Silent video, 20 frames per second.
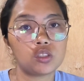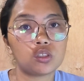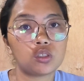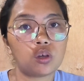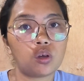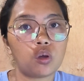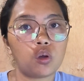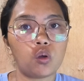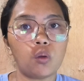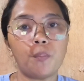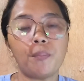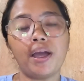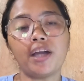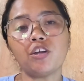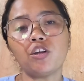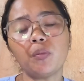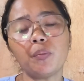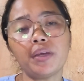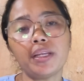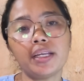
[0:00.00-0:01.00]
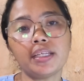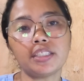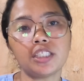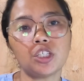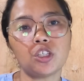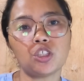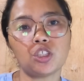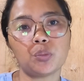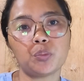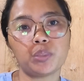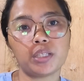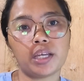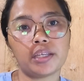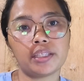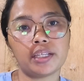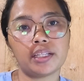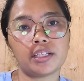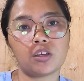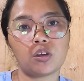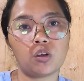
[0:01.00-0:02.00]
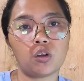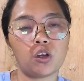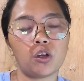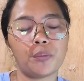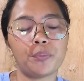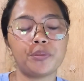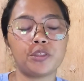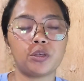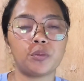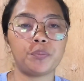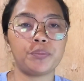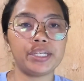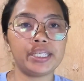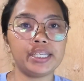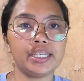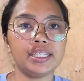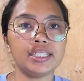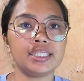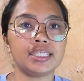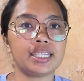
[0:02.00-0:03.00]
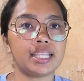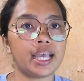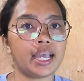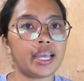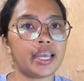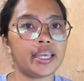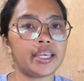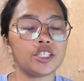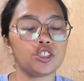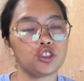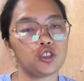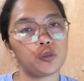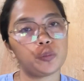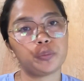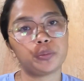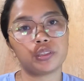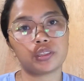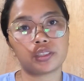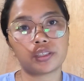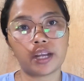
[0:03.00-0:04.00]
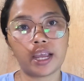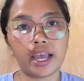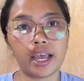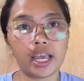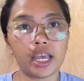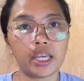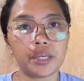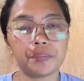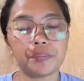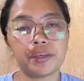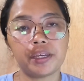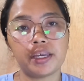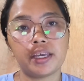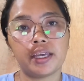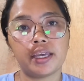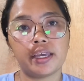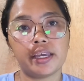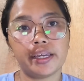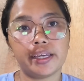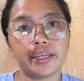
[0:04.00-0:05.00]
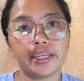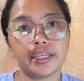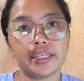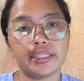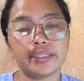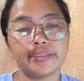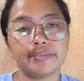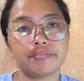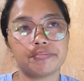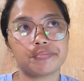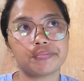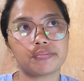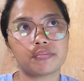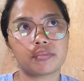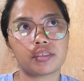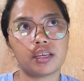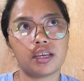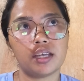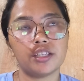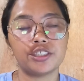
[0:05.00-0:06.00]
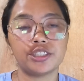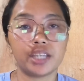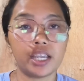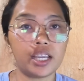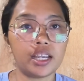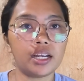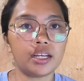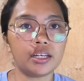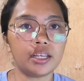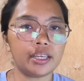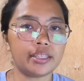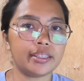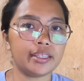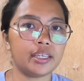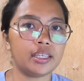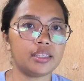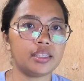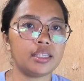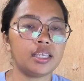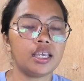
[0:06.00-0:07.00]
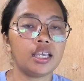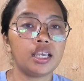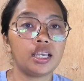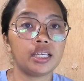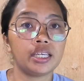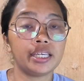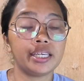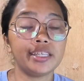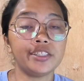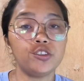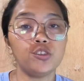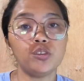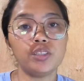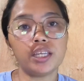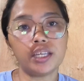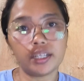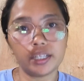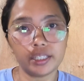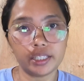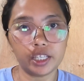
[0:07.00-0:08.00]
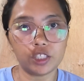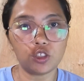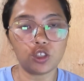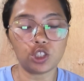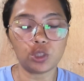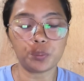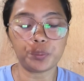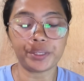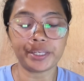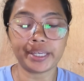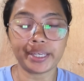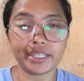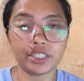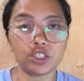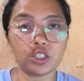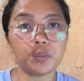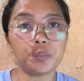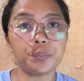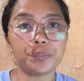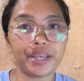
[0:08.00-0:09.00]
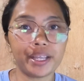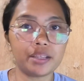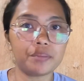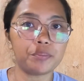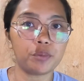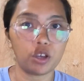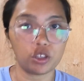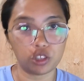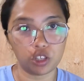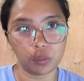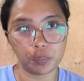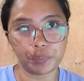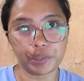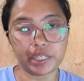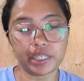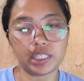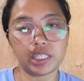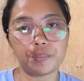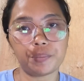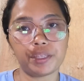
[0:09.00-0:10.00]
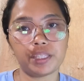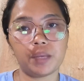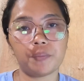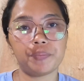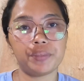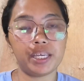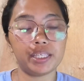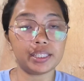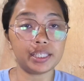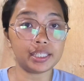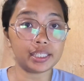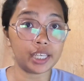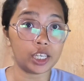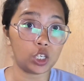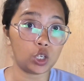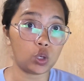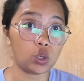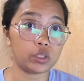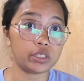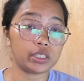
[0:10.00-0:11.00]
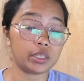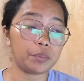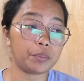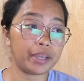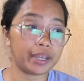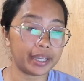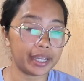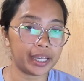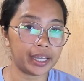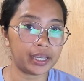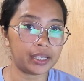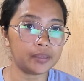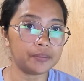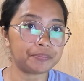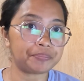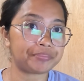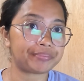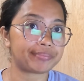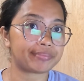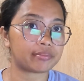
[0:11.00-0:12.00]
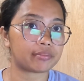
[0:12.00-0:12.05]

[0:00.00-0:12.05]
So kung bago ka pa lang sa YouTube channel ko, so please like, subscribe, and share, and then i-hit nyo na rin ang notification bell button para naman updated kayo sa mga